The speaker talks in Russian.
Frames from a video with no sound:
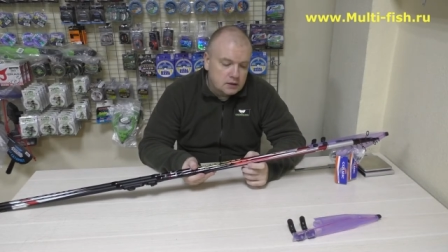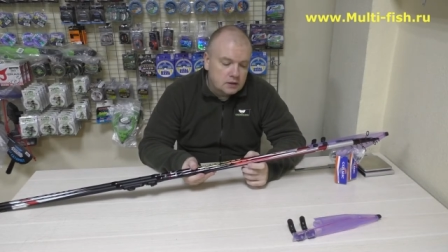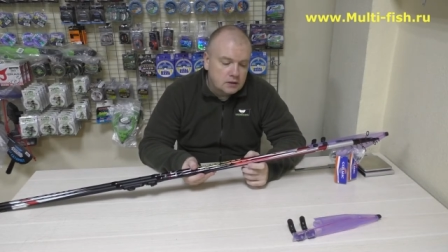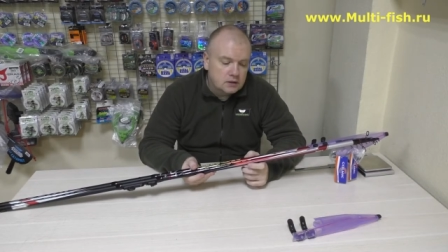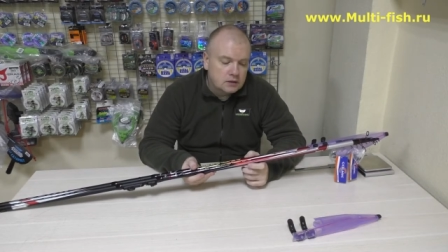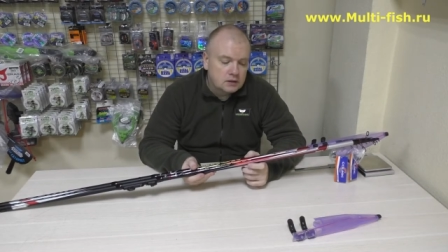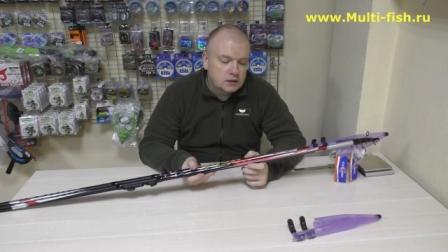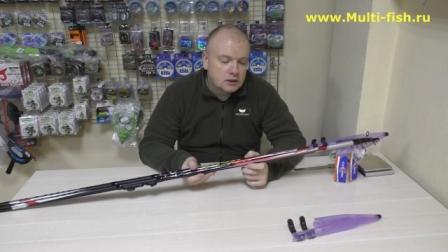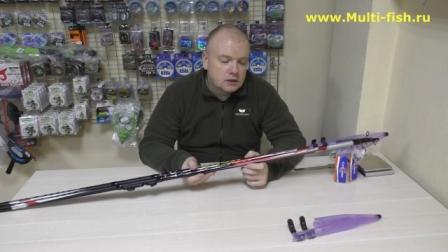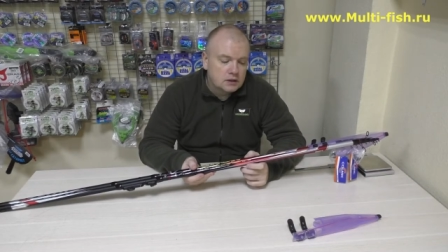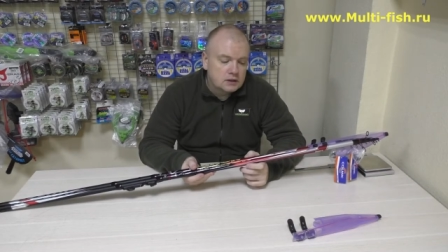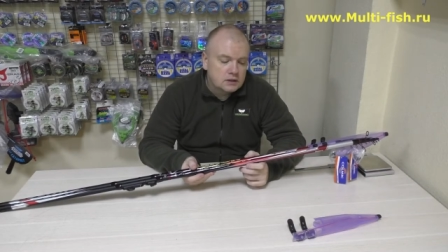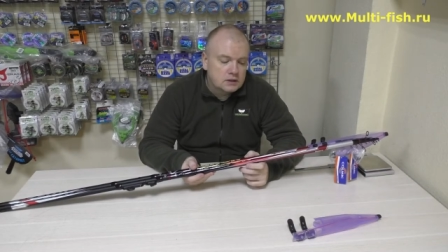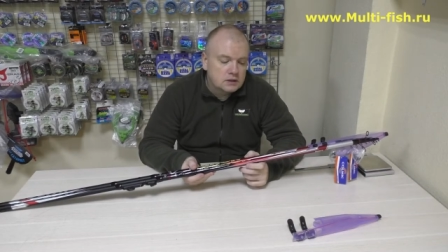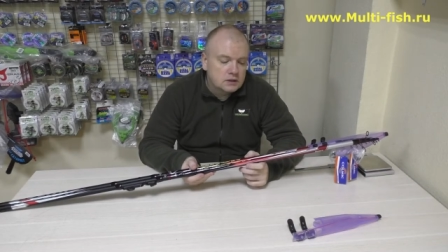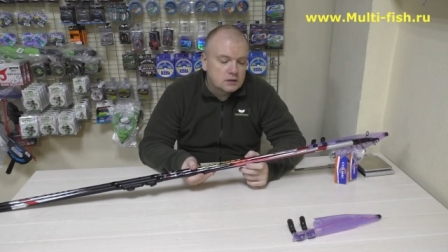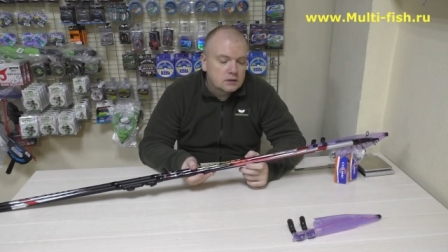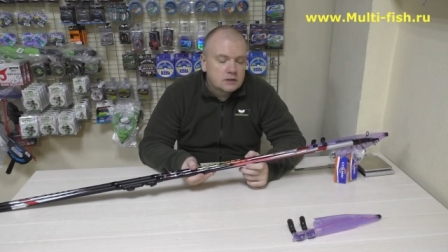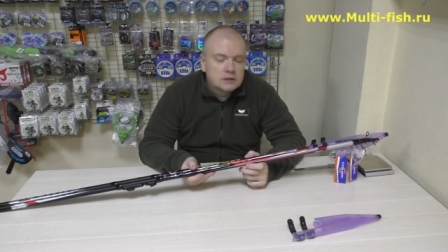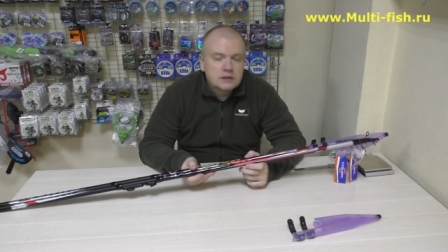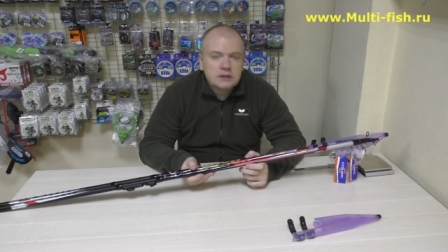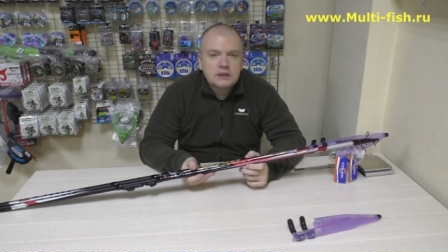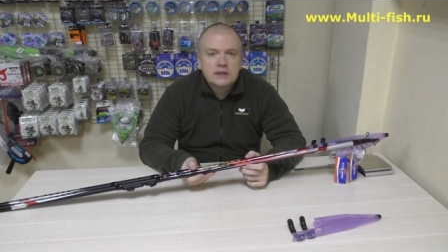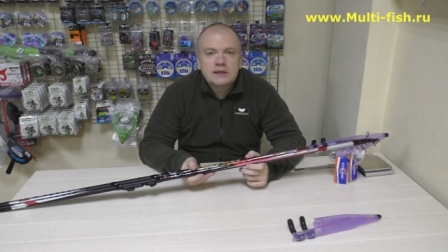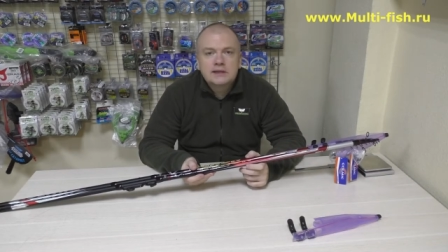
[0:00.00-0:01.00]
И тест
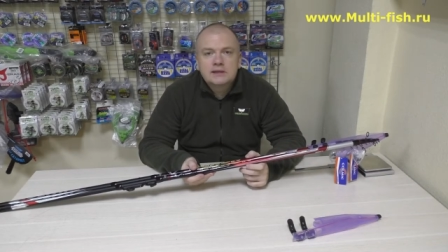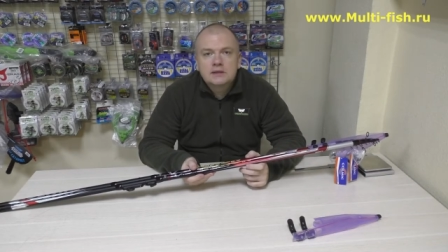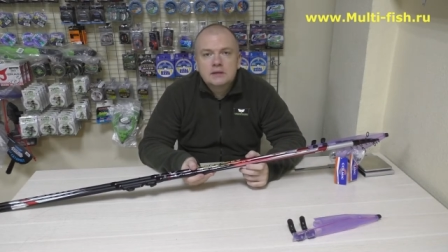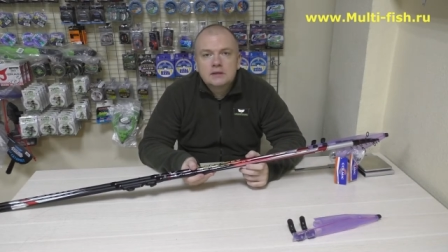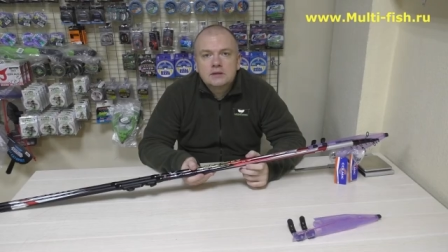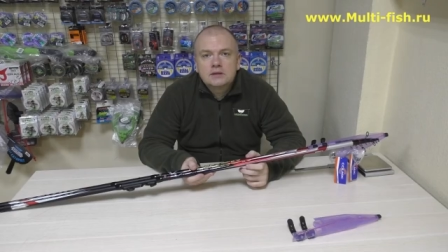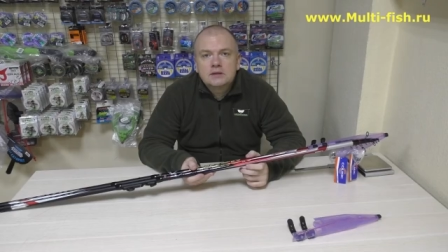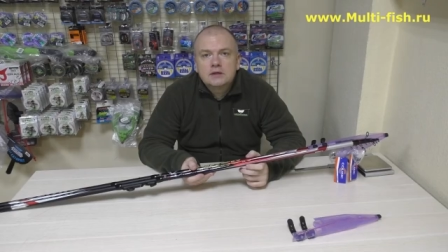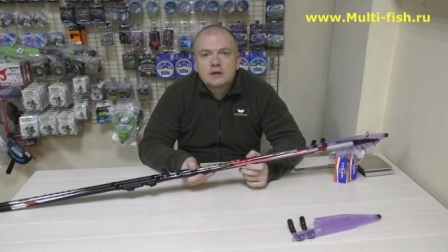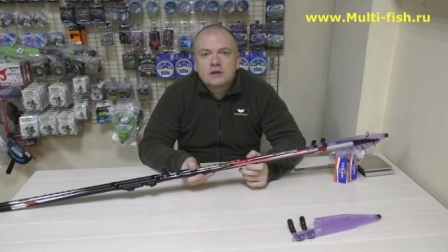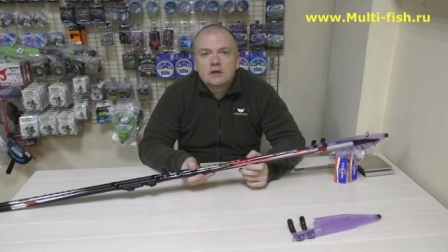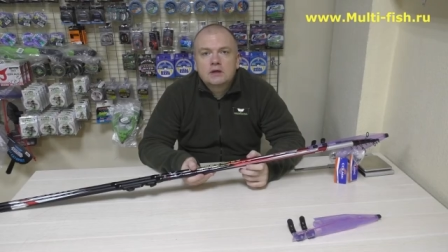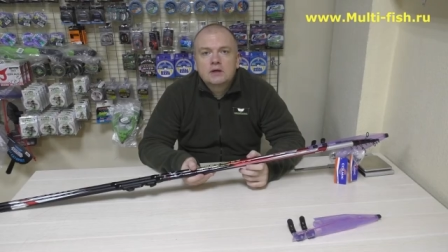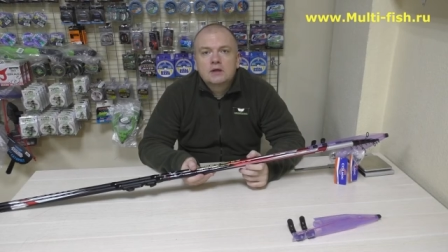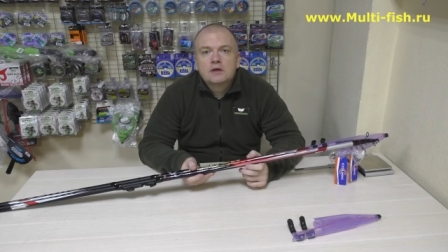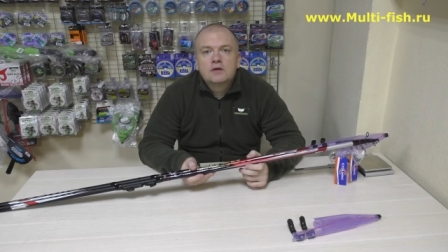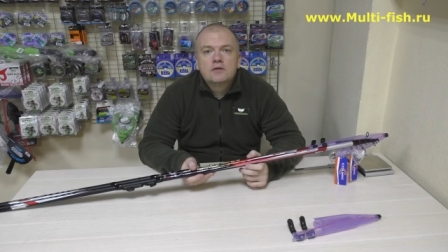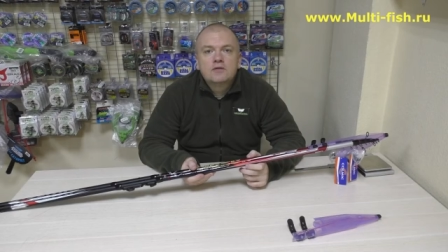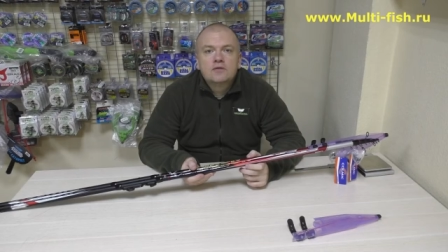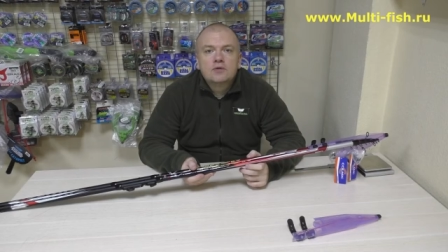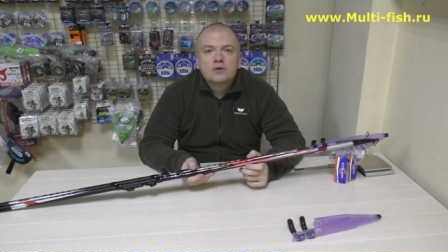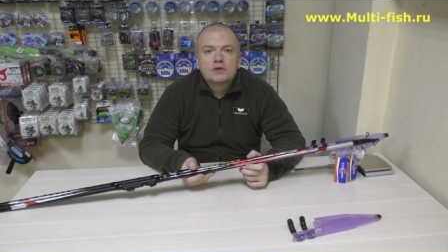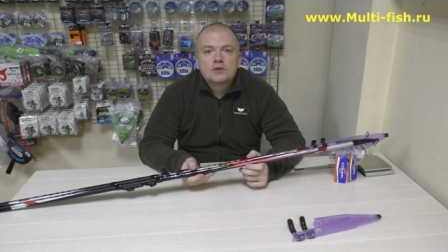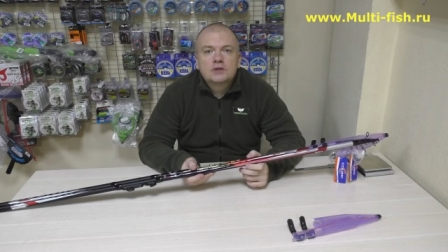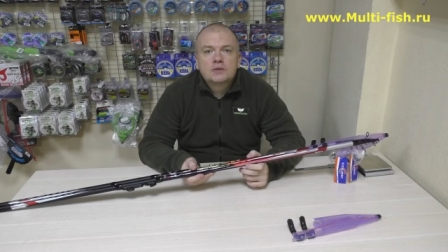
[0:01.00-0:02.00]

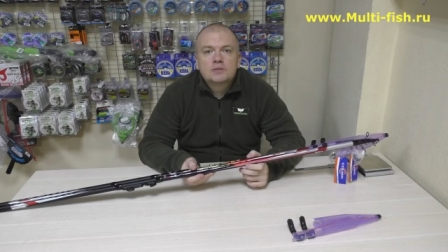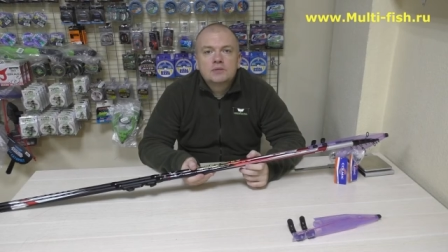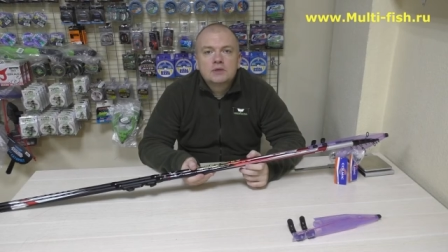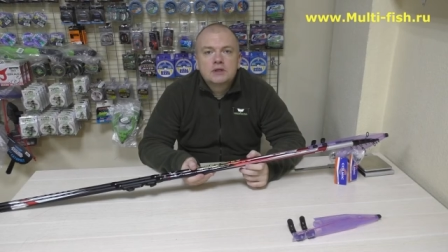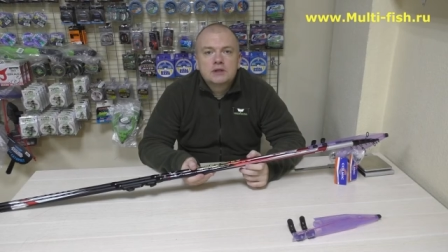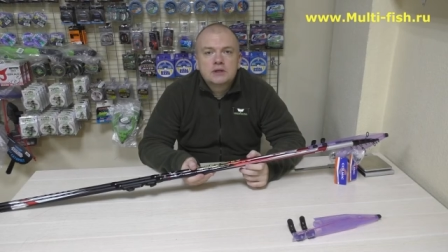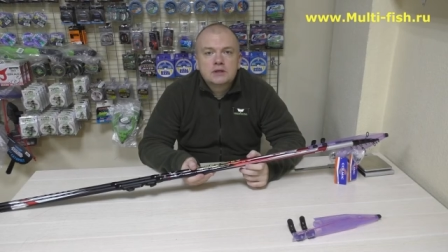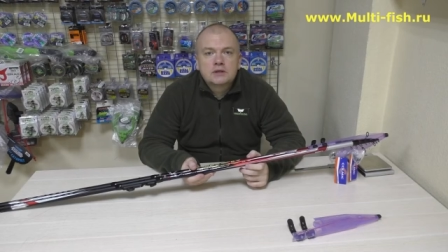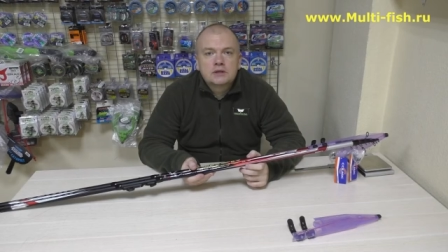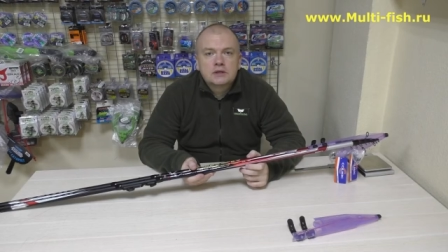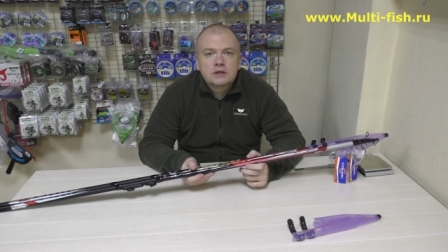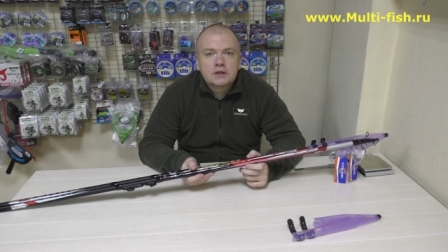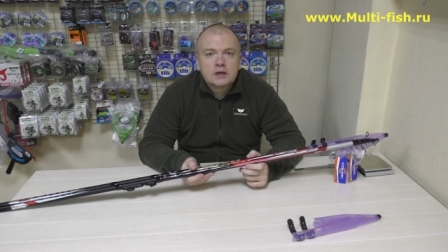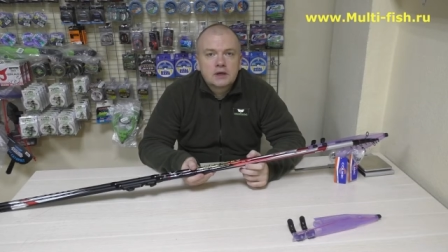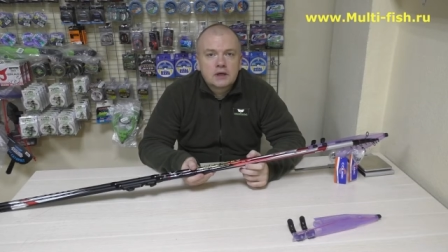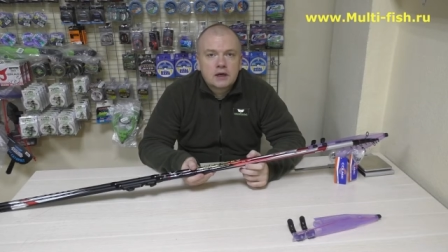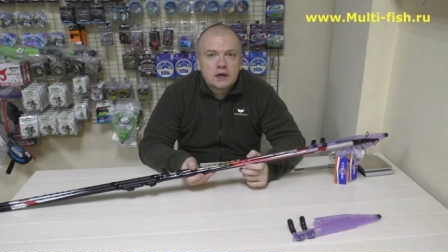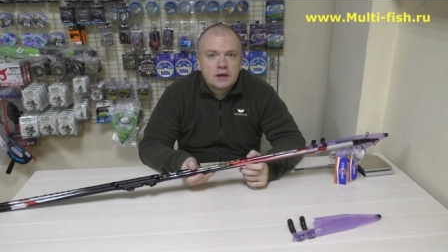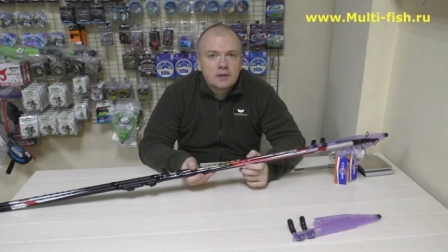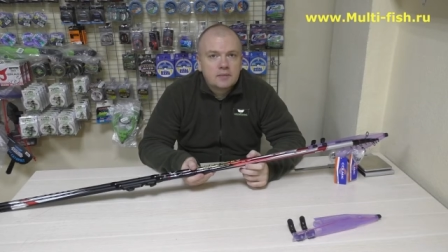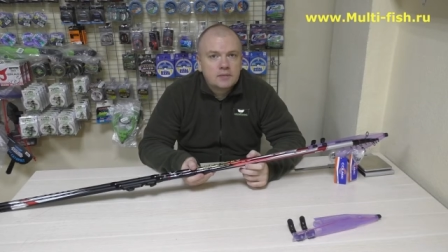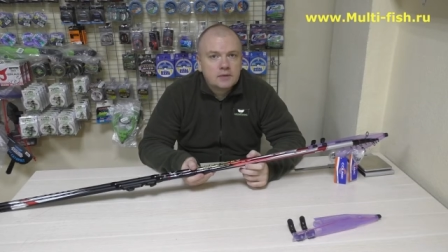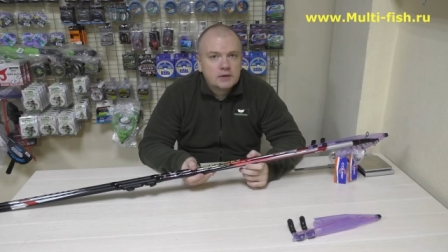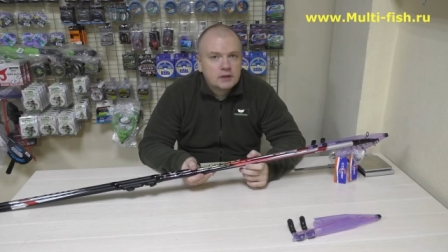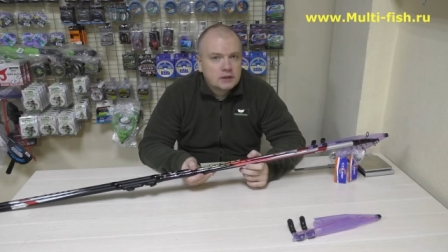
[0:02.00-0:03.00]
10-80
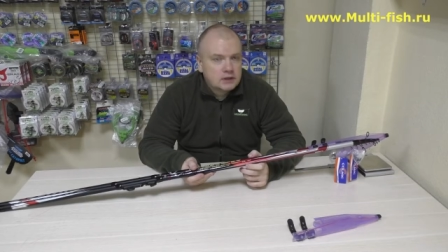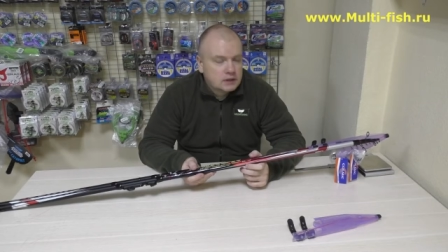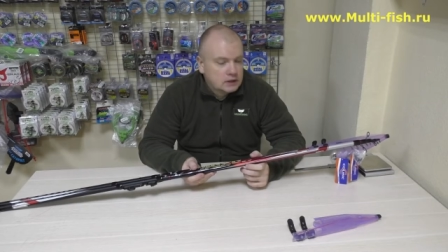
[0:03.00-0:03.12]
грамм.